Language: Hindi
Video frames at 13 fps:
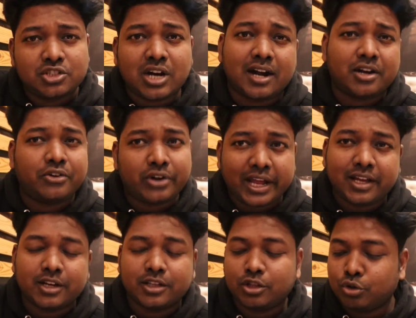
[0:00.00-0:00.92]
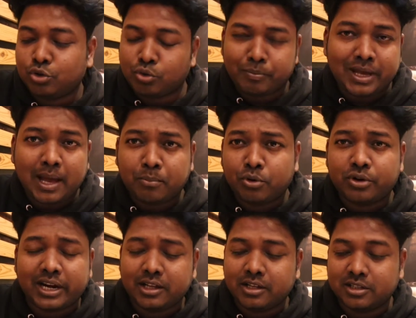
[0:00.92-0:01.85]
स्टार्टर ट्राई करते हो तो मैं
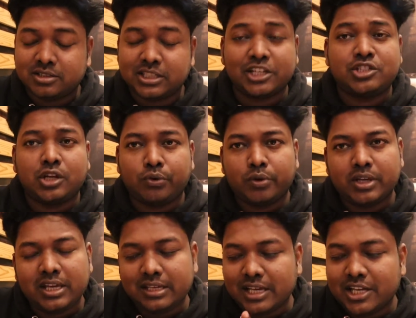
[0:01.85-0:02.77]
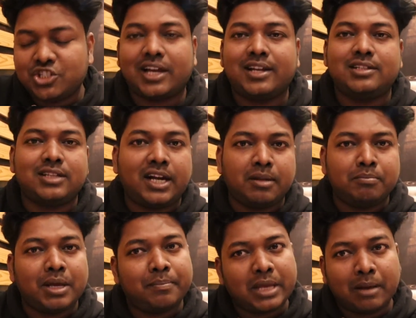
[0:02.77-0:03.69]
आपको ट्राई सजेस्ट करूँगा कि ये चाइनीज़
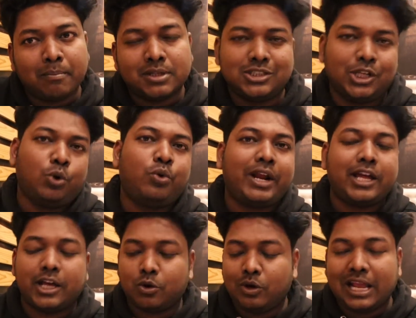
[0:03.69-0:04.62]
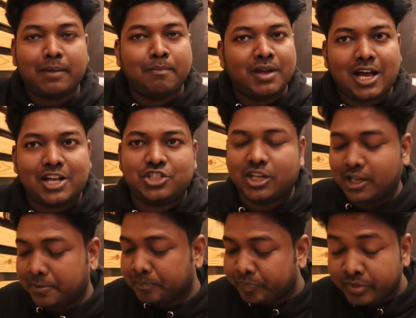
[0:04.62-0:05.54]
आइटम भी आप एक बार ज़रूर ट्राई करो लेकमी काय
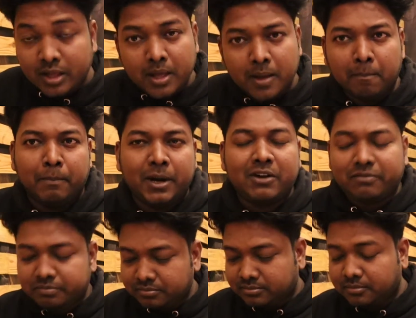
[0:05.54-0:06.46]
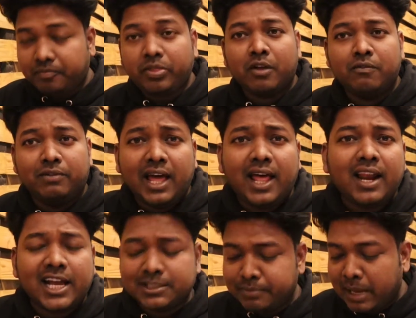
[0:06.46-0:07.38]
चिकन बट
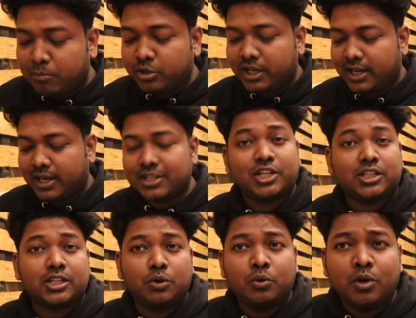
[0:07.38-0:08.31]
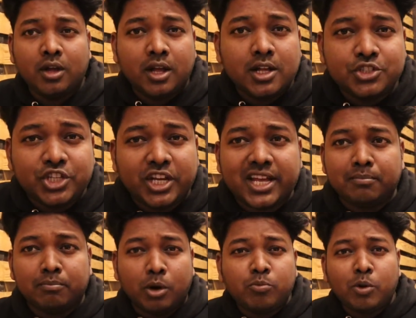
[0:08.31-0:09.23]
फिलहाल गाइज मैं आपको दिखाना चाहता हूँ
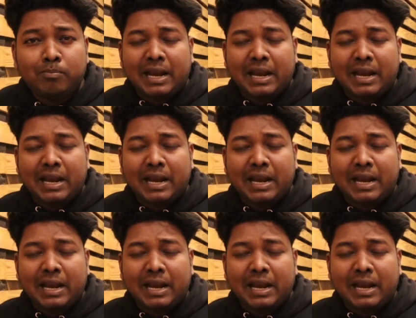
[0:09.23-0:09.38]
चिकन मोमो